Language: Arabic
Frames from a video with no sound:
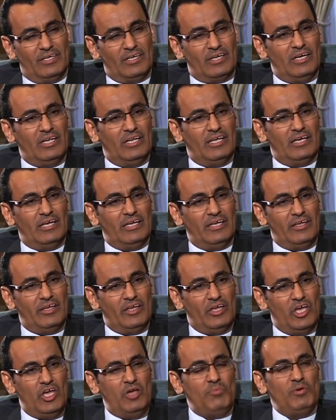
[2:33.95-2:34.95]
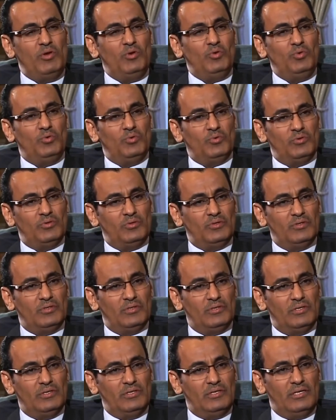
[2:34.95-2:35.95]
قال اعملوا
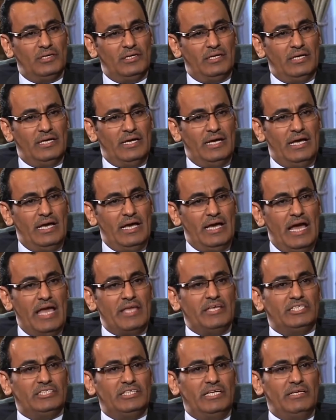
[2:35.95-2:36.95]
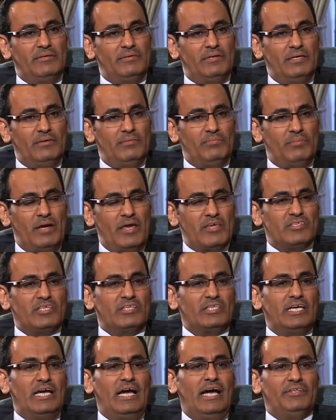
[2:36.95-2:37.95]
أي شيء ما
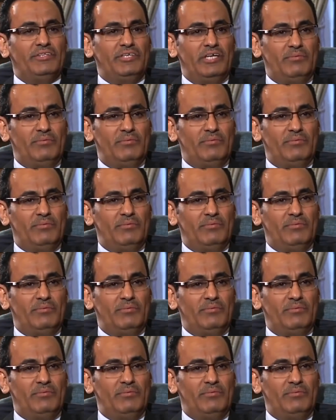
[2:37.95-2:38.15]
يستطيع أحد